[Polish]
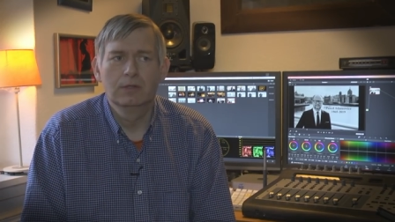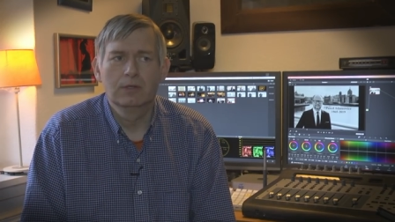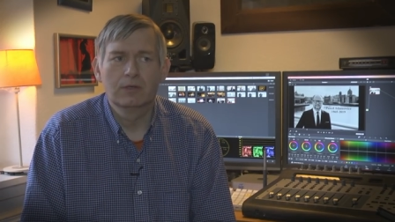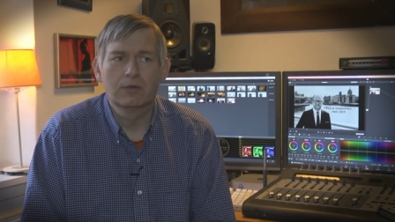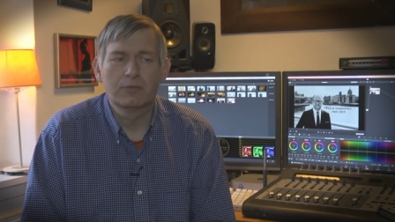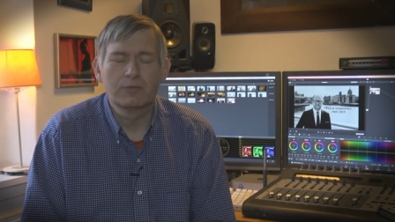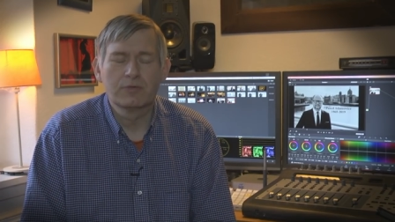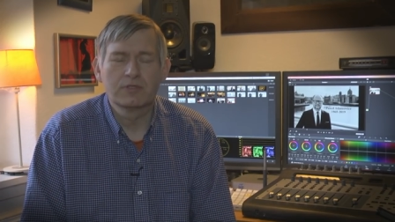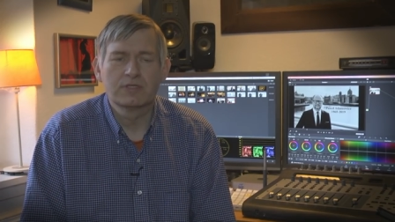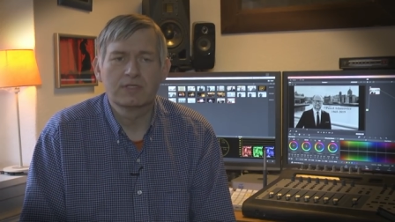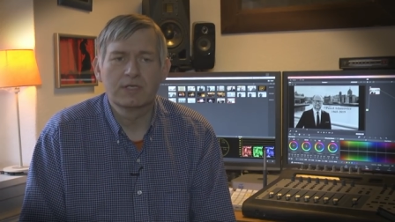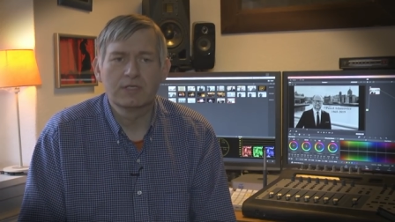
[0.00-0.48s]

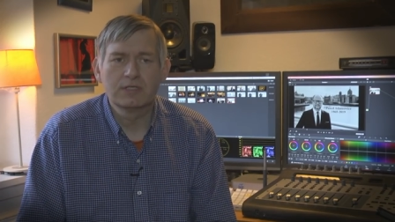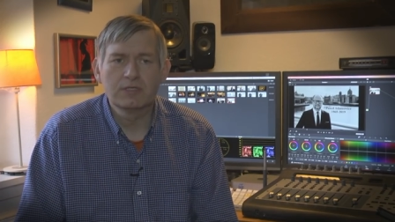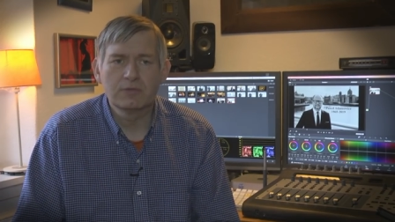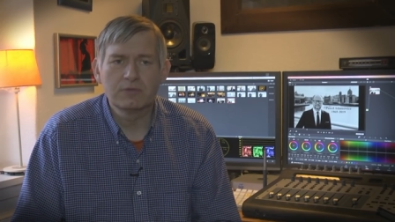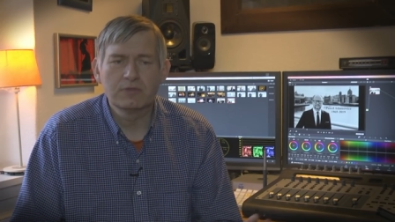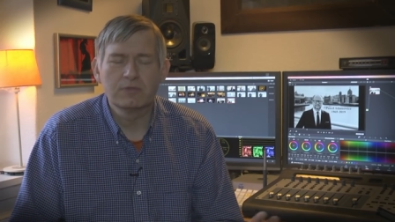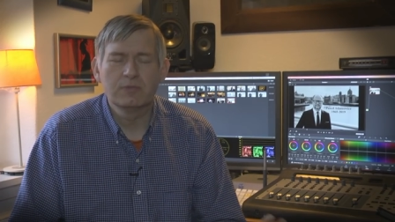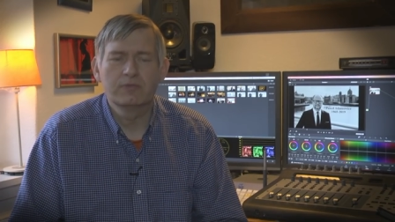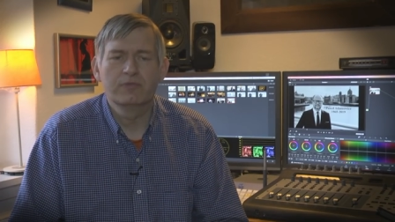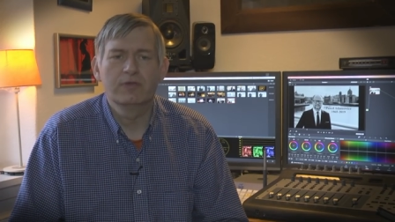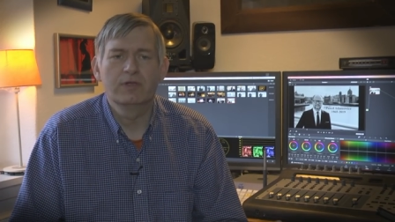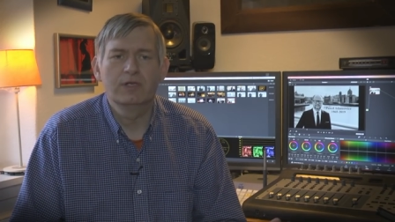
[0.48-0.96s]
Robił zdjęcie,
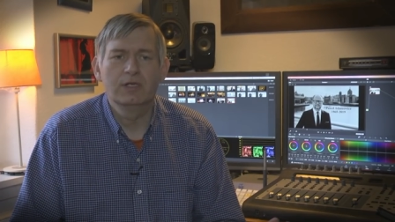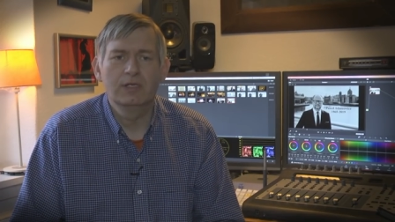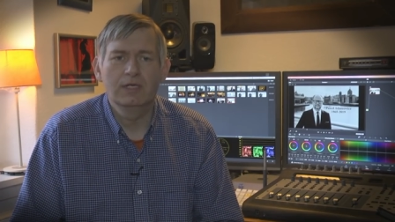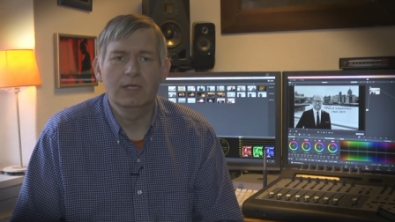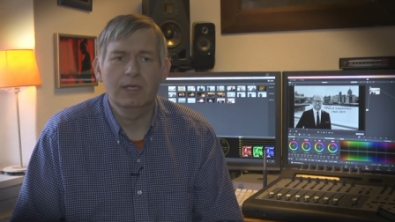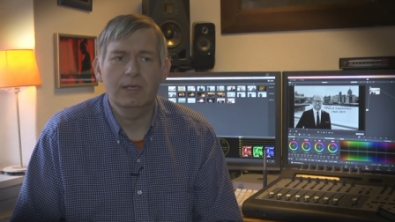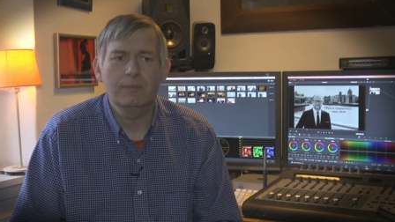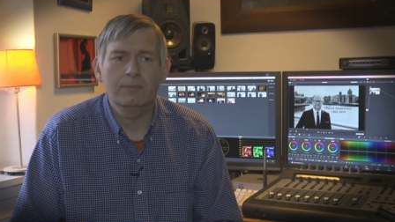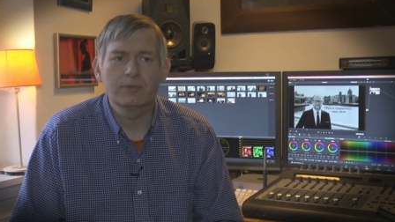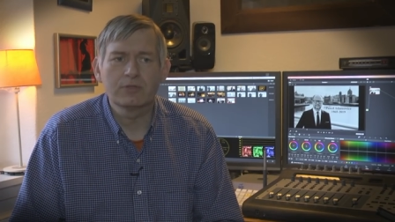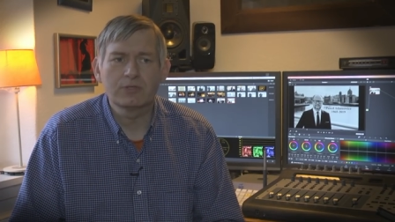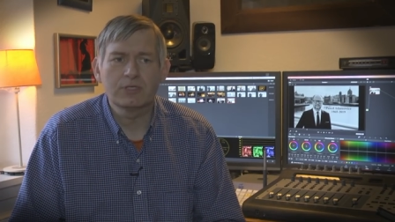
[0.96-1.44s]
myśmy mówili,
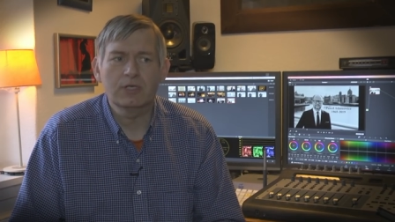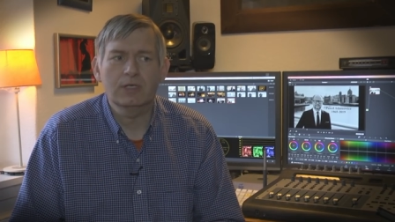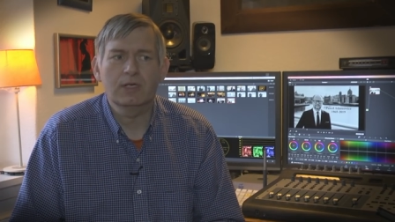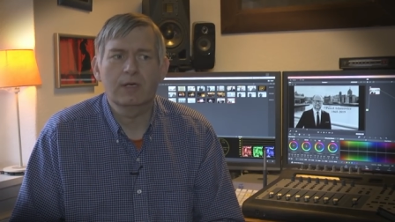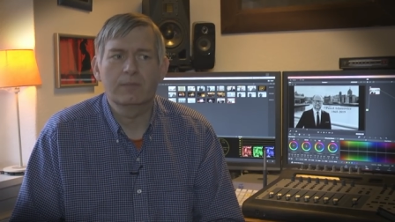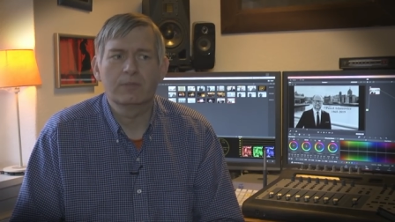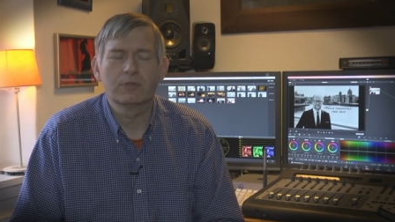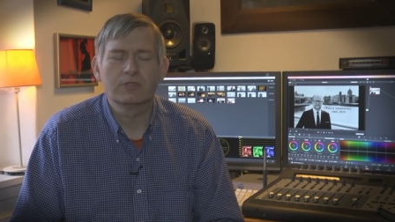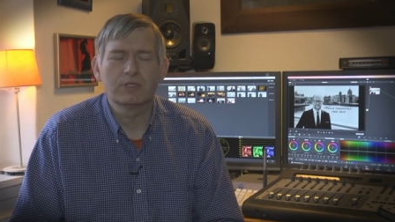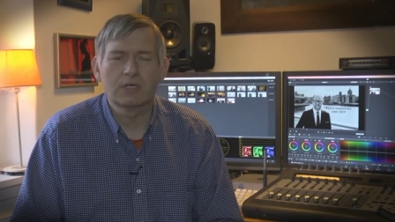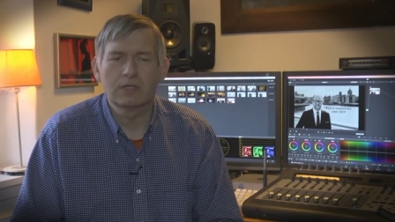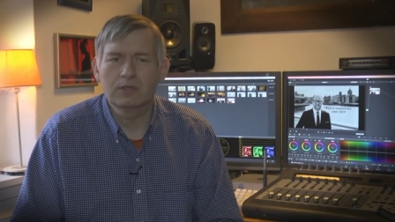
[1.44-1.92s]
nie,
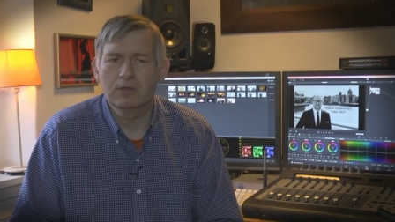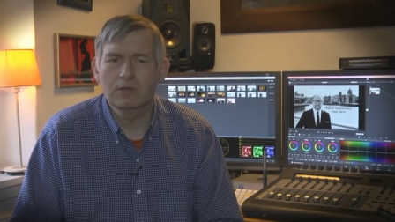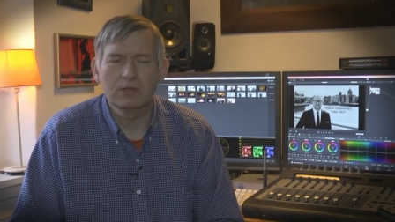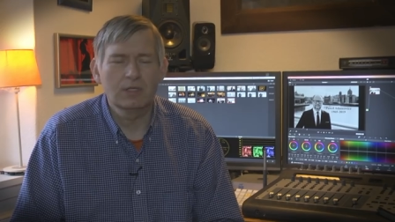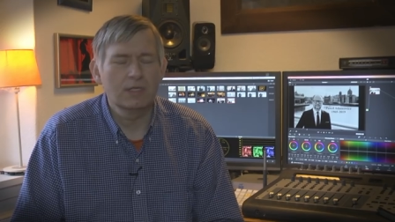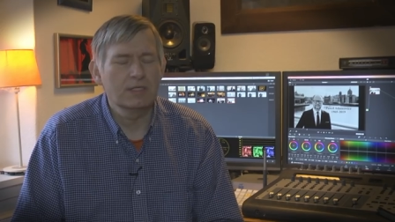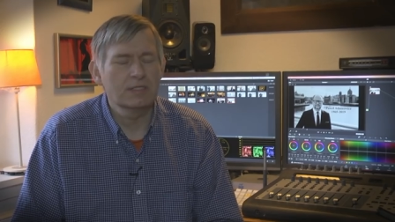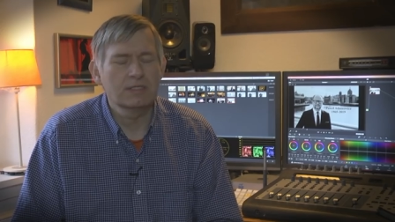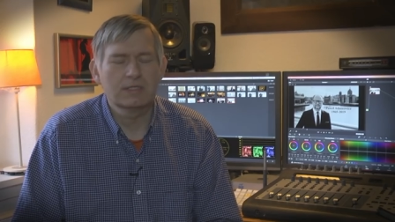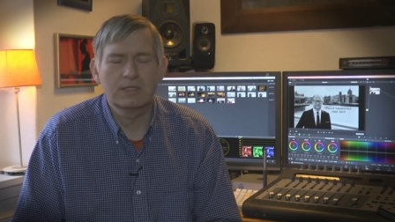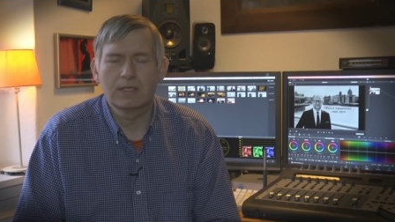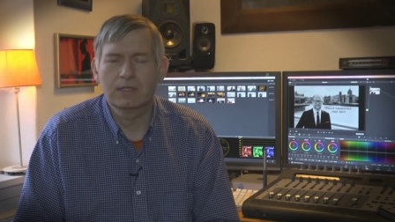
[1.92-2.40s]
poczekaj, poczekaj, to
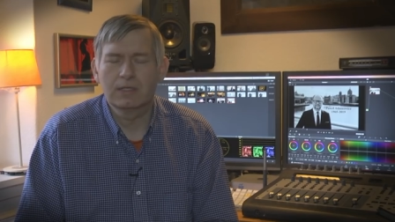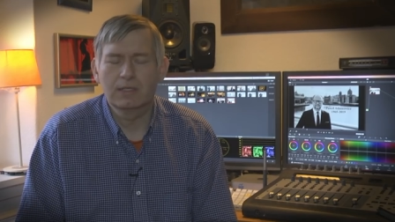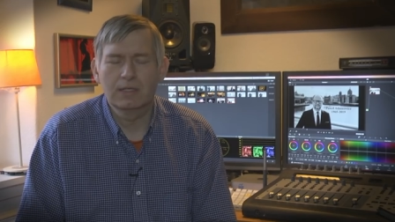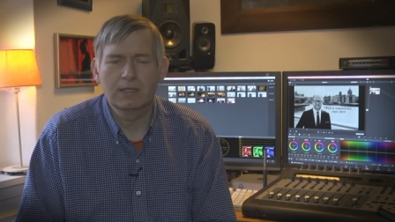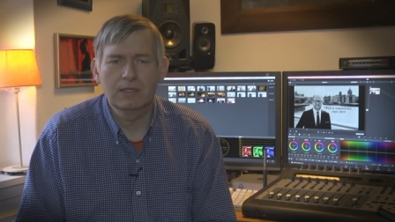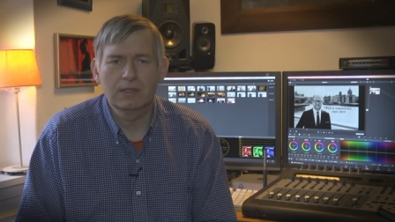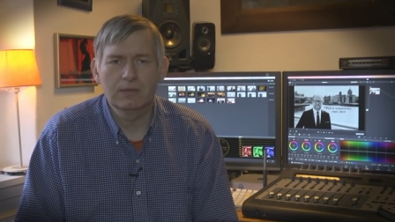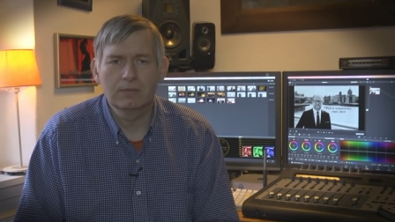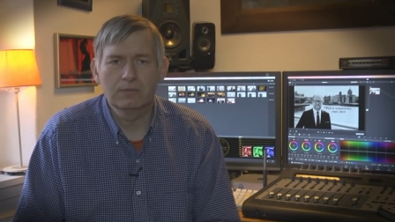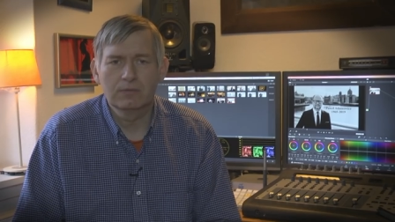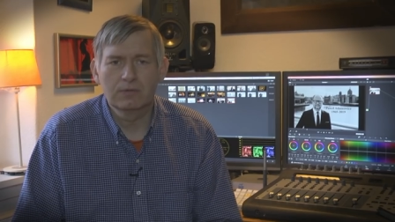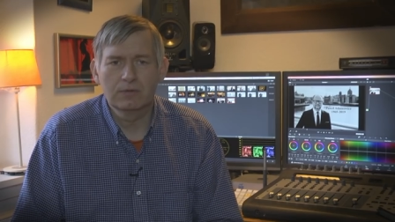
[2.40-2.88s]
nie jest ten,
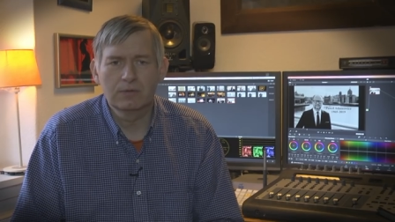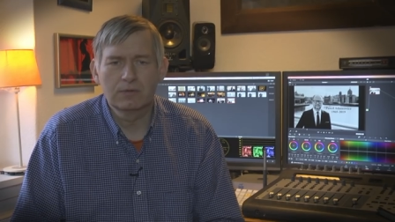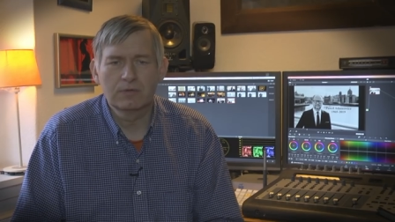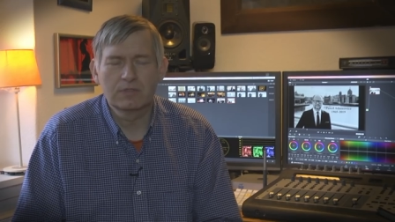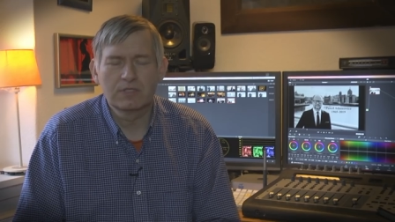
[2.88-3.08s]
ten.